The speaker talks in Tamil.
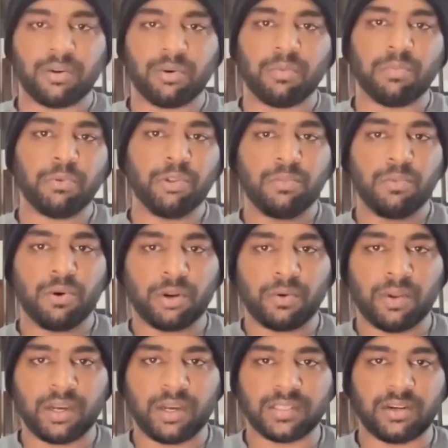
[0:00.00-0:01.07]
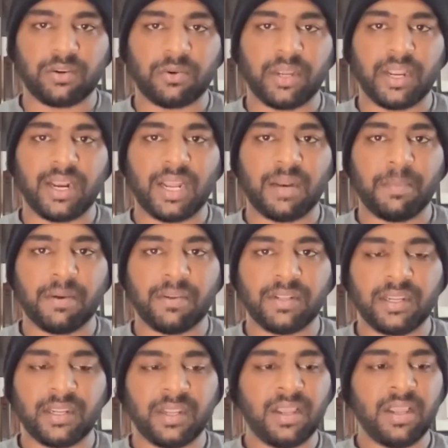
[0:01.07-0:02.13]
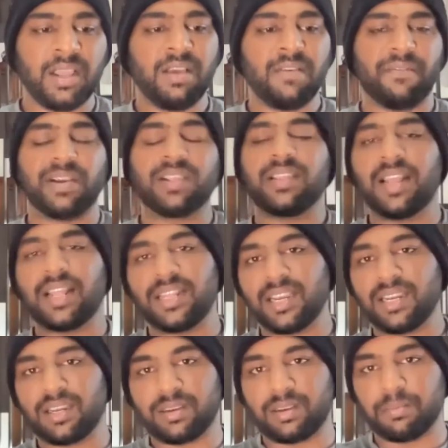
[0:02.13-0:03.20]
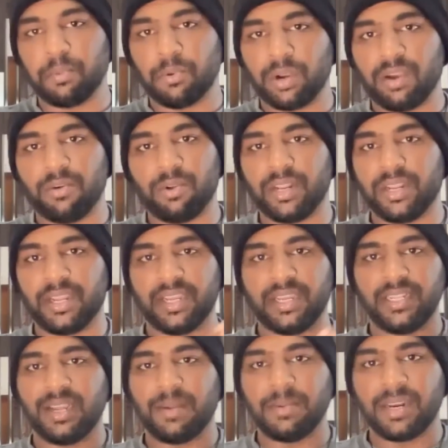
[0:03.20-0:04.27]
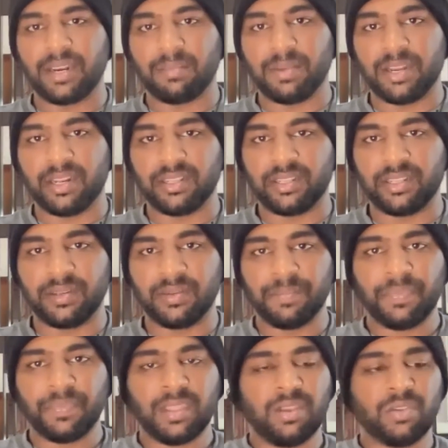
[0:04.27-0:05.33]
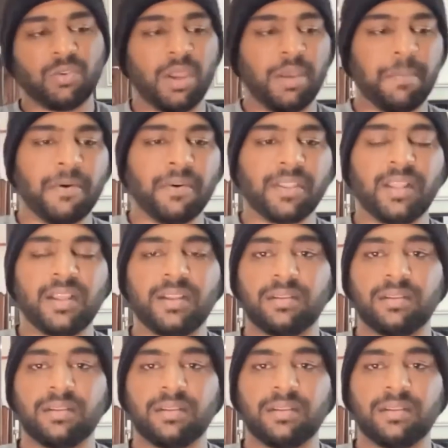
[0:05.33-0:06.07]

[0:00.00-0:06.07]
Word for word: இருக்கட்டும் புது மோட்டோ விளாகர்ஸாக இருக்கட்டும் எல்லாருமே வந்து ஃபர்ஸ்ட் லதாக் போனா ஒரு இது அப்படின்ற மாதிரி இருந்தது ஸோ இப்போ வந்து